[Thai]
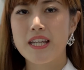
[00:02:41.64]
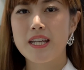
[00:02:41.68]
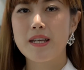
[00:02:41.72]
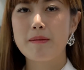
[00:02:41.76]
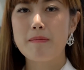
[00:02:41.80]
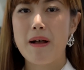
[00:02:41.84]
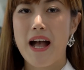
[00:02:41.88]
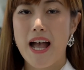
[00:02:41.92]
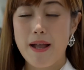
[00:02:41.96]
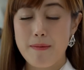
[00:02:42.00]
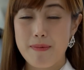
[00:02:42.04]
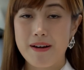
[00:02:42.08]
ที่
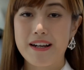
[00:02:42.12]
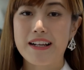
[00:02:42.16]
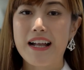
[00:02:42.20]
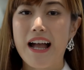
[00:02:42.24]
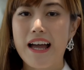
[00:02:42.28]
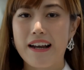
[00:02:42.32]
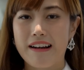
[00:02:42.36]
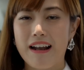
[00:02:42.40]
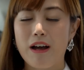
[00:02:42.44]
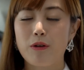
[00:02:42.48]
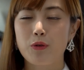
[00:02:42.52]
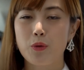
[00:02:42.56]
มาให้บริ
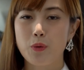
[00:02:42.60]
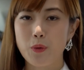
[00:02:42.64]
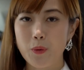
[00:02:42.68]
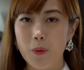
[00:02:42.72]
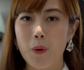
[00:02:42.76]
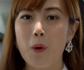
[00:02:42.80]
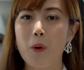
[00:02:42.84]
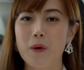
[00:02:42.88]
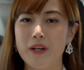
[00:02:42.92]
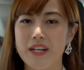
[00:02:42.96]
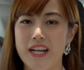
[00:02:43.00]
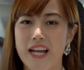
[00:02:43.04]
การเรา
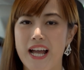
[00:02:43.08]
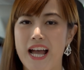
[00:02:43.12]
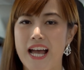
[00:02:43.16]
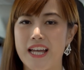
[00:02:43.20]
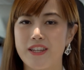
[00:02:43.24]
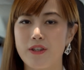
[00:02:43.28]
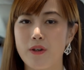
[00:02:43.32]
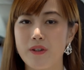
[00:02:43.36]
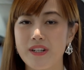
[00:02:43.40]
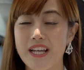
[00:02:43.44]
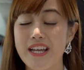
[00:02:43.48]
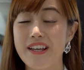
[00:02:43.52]
ทุกๆคนนะคะ
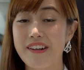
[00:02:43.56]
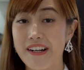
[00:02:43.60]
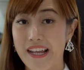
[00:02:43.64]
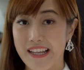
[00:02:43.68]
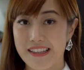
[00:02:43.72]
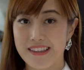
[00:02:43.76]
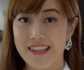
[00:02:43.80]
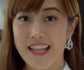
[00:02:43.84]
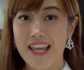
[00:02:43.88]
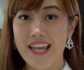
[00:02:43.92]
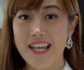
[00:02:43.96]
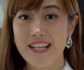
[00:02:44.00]
ต้องได้เร
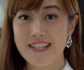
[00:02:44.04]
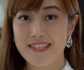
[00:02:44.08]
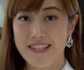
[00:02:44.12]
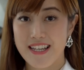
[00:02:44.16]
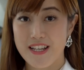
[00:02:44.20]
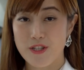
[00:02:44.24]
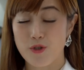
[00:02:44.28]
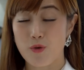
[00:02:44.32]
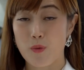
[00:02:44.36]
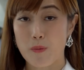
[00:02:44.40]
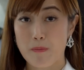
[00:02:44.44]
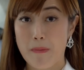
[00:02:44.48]
ตติ้ง
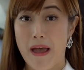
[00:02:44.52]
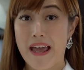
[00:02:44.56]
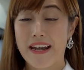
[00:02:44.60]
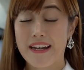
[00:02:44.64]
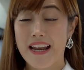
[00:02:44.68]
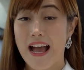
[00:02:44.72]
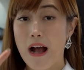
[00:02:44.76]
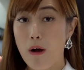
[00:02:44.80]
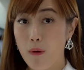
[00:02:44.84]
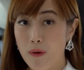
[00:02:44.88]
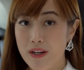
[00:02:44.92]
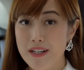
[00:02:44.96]

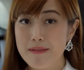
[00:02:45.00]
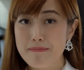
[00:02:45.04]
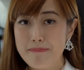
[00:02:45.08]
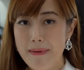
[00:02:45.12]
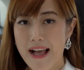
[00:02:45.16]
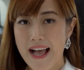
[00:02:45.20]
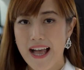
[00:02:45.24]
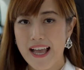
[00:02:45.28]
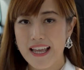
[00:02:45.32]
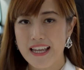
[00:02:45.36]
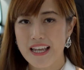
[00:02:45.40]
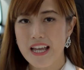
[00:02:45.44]
4.8 ดาวขึ้น
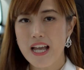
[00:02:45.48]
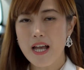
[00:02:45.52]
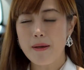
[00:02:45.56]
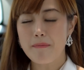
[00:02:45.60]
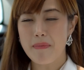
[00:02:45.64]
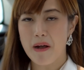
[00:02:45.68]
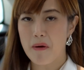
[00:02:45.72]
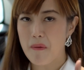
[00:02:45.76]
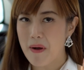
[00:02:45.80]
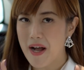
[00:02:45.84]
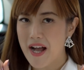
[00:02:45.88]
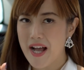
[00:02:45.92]
ไป
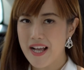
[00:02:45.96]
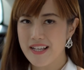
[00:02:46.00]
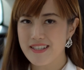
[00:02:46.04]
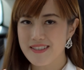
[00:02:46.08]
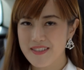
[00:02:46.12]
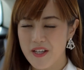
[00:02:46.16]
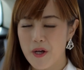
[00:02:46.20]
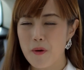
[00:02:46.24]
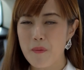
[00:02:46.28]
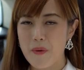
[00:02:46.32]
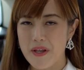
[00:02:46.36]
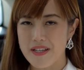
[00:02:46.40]
แต่ว่า
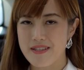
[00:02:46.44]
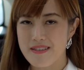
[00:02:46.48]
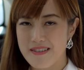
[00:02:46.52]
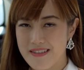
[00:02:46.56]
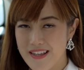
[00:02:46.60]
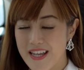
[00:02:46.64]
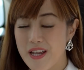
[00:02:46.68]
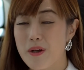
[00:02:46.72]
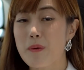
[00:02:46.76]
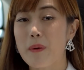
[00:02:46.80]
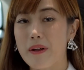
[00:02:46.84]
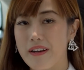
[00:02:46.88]
เซอร์วิส
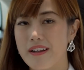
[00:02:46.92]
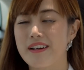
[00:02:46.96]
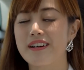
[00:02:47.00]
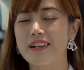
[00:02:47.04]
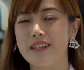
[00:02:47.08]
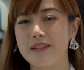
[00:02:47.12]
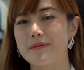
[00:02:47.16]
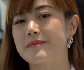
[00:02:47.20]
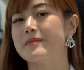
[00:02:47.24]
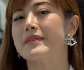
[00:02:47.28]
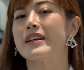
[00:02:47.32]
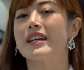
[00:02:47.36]
ดีกว่า
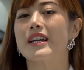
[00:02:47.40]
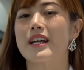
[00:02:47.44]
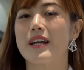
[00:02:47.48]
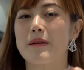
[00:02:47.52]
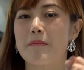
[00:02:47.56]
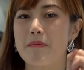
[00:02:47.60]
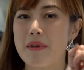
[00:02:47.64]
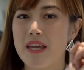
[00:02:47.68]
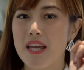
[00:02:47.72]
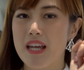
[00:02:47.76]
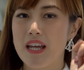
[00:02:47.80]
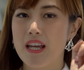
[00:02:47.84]
เดิม
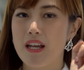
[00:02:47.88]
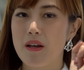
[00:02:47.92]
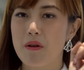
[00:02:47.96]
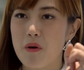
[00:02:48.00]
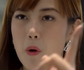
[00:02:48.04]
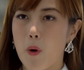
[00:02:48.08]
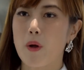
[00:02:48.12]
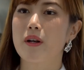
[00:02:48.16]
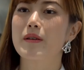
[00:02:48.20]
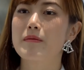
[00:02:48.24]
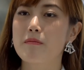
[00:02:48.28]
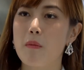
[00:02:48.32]
มี
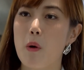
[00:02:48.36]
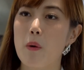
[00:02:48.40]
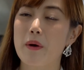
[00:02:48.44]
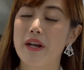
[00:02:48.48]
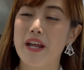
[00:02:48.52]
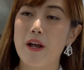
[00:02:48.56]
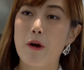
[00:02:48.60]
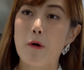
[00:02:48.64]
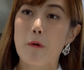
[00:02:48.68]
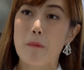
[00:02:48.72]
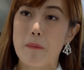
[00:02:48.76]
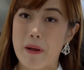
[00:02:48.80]
รถโม
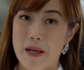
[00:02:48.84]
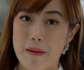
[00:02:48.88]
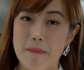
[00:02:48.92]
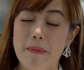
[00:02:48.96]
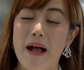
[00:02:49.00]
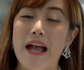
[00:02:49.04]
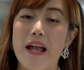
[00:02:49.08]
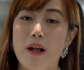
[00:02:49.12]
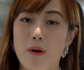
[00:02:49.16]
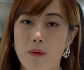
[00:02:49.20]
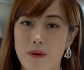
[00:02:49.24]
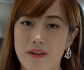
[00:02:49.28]
เดล
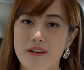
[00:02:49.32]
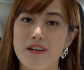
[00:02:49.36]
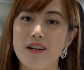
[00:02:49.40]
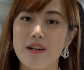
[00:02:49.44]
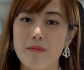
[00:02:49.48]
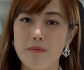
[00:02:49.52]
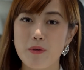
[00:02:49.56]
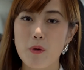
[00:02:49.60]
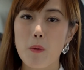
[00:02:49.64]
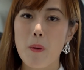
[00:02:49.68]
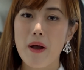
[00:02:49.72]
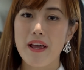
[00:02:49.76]
ใหม่ๆกว่าเดิ
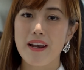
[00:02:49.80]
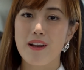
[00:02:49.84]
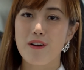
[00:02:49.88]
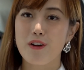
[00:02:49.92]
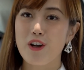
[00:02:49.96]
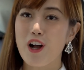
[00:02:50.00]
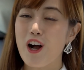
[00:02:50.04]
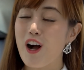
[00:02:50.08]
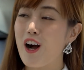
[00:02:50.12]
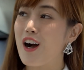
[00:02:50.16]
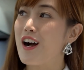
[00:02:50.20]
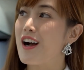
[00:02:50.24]
มด้วยแล้
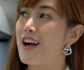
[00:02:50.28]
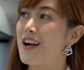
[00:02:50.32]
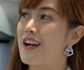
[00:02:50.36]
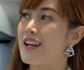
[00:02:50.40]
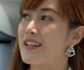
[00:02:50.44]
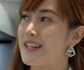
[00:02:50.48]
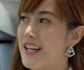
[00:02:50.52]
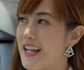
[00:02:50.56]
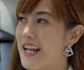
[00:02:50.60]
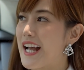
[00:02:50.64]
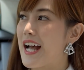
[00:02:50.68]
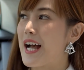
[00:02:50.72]
วก็
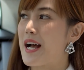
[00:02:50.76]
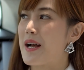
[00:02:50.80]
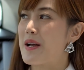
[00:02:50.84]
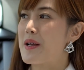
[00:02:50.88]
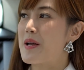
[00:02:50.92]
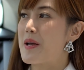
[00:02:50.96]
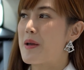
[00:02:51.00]
นี่ค่ะ